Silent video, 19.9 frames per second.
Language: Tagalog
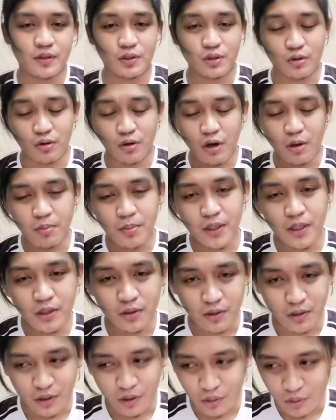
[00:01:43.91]
So open
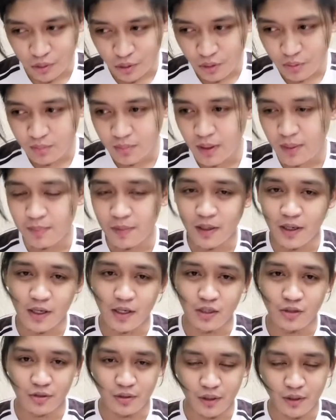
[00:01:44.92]
your YouTube
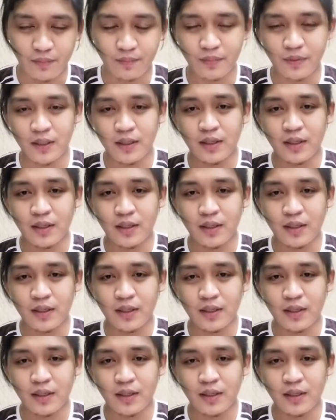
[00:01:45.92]
application.